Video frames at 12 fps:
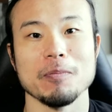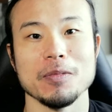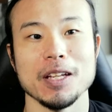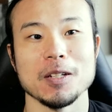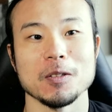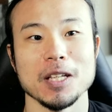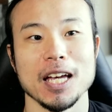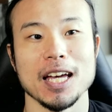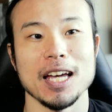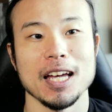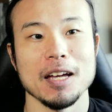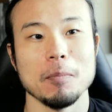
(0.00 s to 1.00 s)
なの
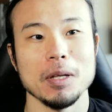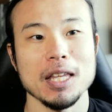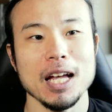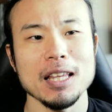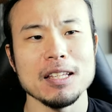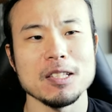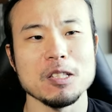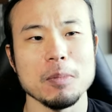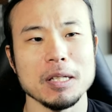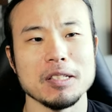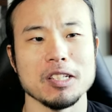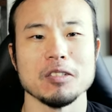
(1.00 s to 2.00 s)
で、なんで
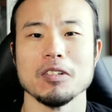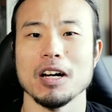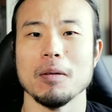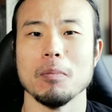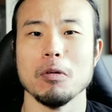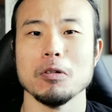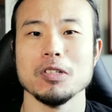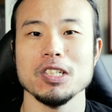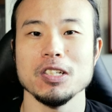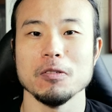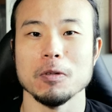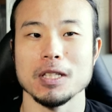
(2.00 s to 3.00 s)
滑っちゃうのか僕
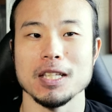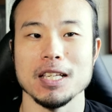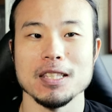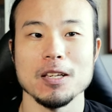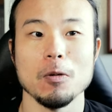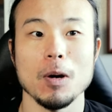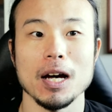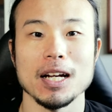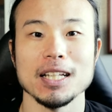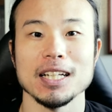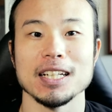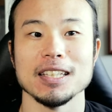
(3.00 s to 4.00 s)
自身は全然わか
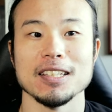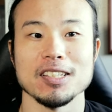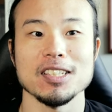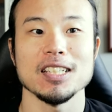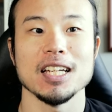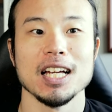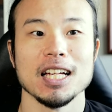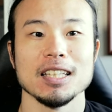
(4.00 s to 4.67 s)
らなかったし、